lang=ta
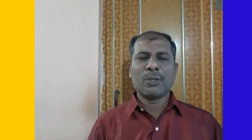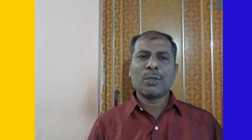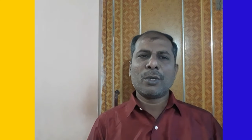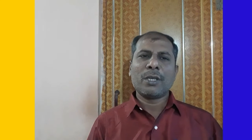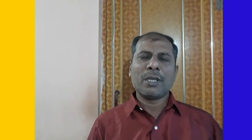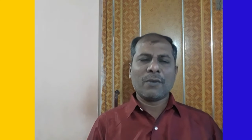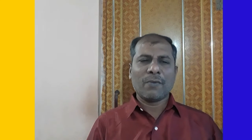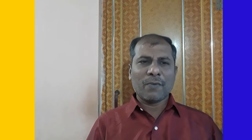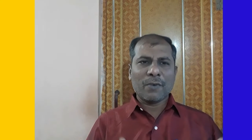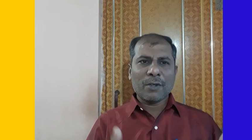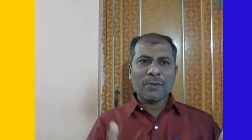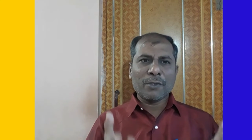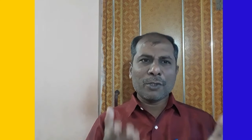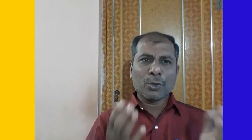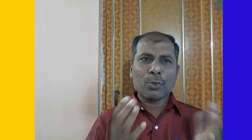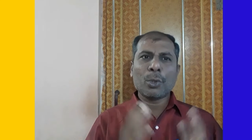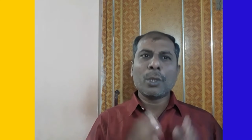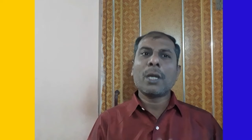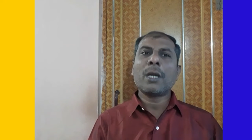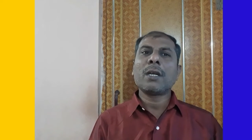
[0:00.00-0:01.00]
ஸோ இவ்வளவு
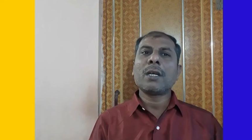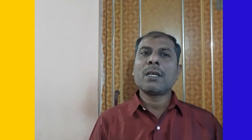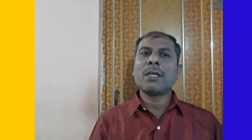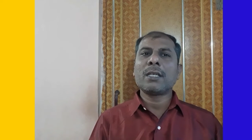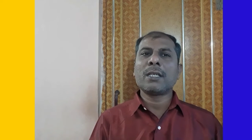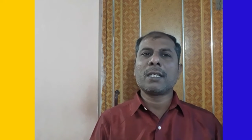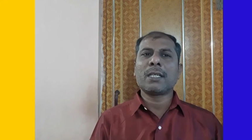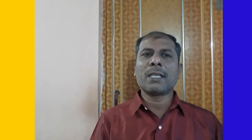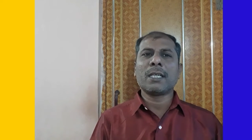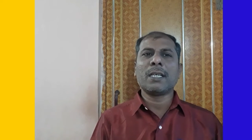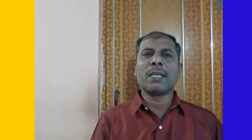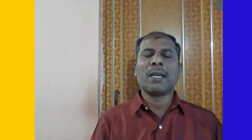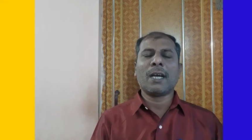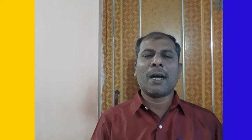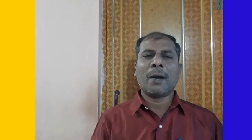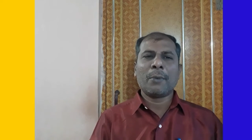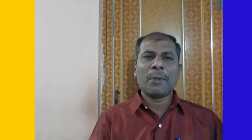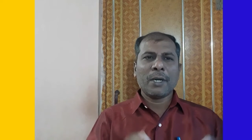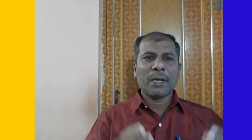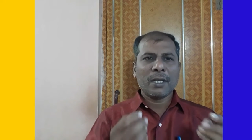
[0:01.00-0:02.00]
தொழில்கள் இருக்குது
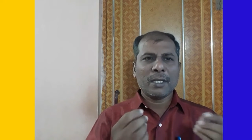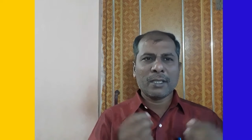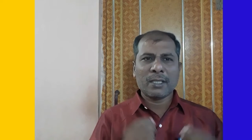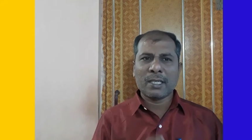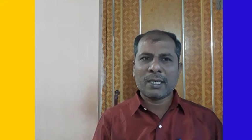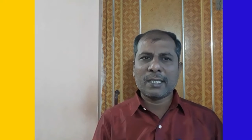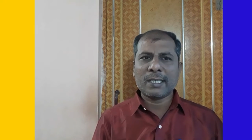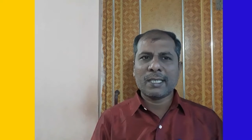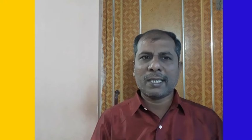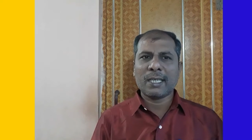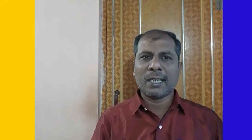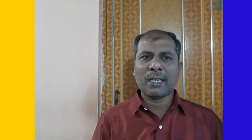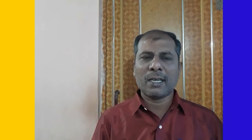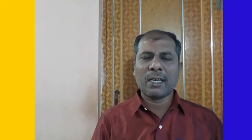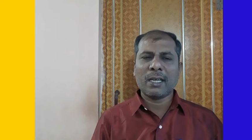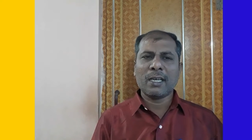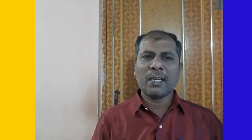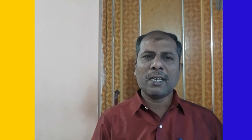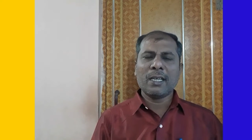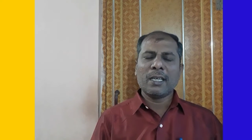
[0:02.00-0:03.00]
அப்படின்னு நீங்கள்
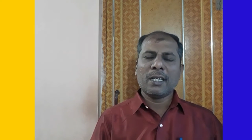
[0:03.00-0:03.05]
தெரிஞ்சுக்கிட்டிங்கன்னா